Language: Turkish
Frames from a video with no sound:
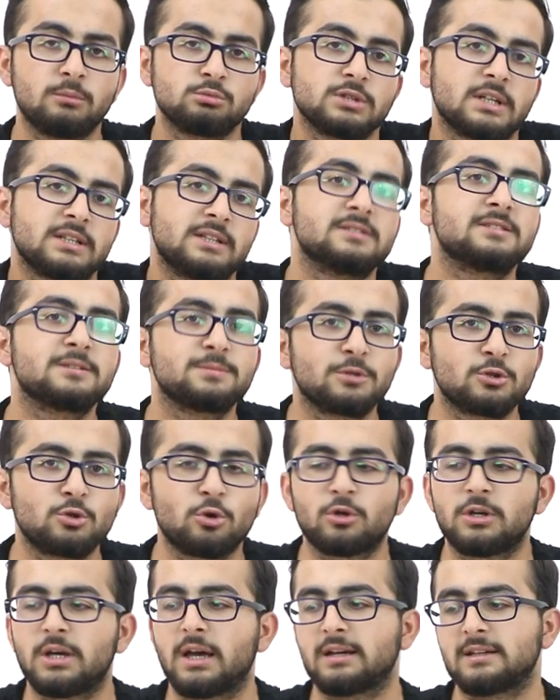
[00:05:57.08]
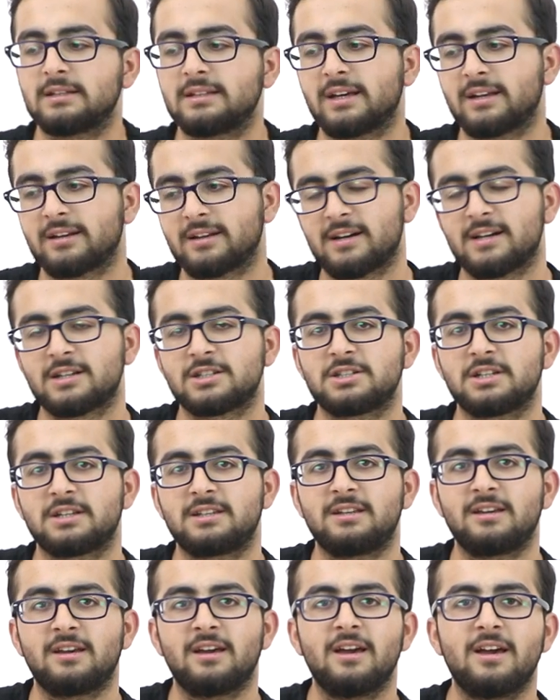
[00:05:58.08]
Bu zaten tıpta çok yaygın yani
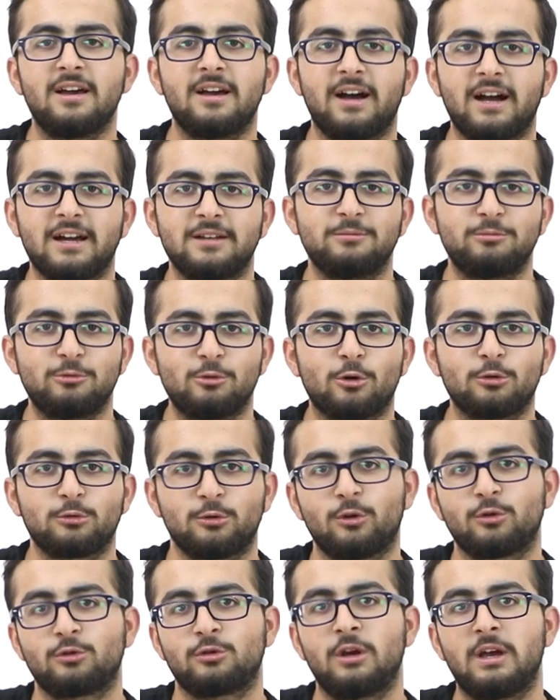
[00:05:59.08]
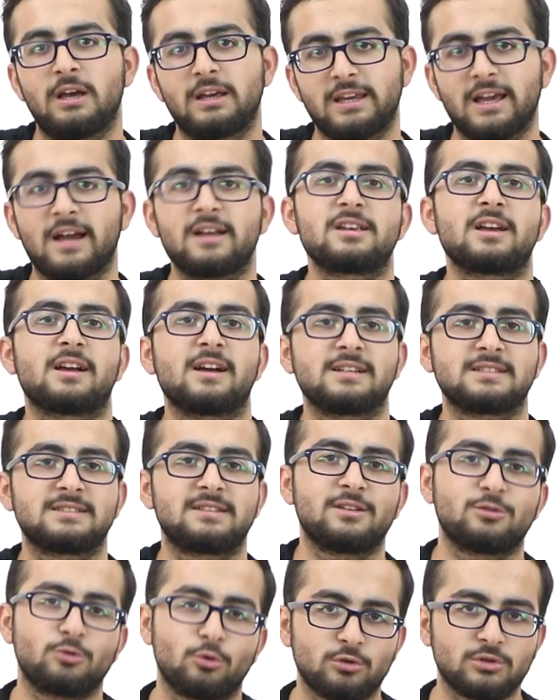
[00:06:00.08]
karşıdaki hani bir doktor gerçek
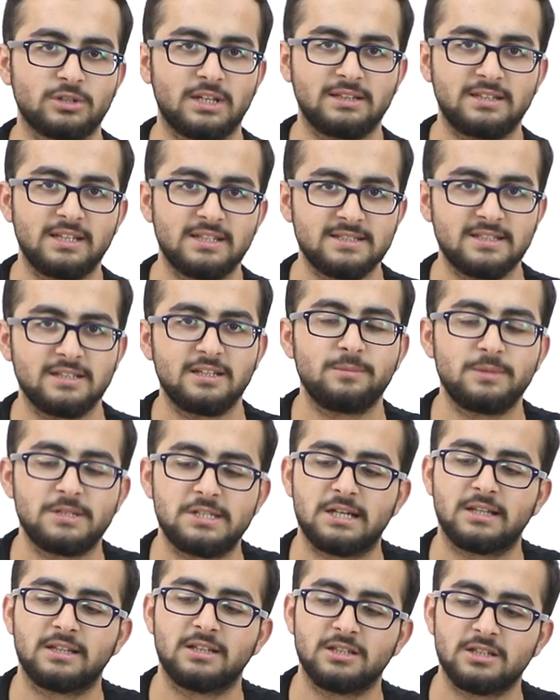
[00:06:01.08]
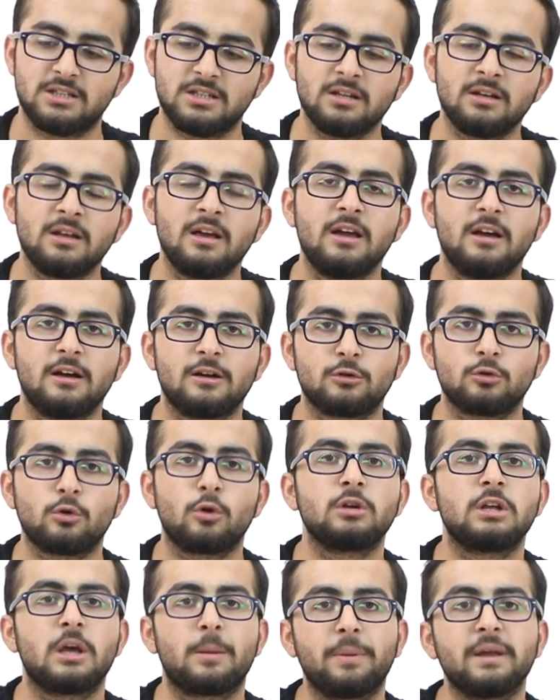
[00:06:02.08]
hastaya doğrudan test edemeyecekleri için
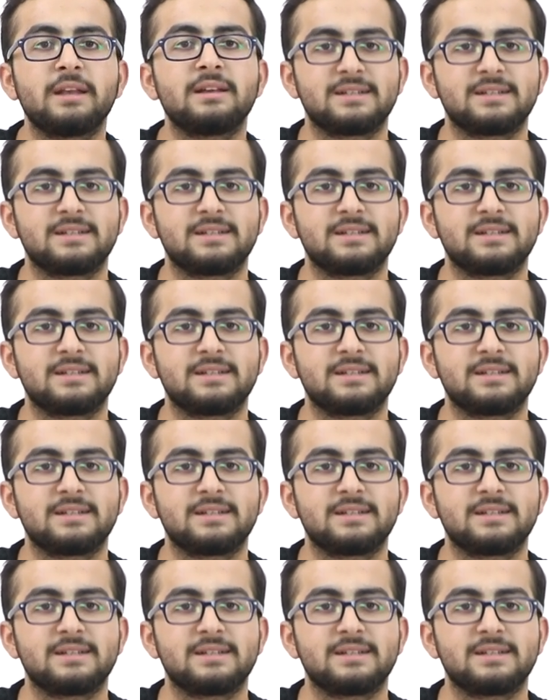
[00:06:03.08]
rol yapan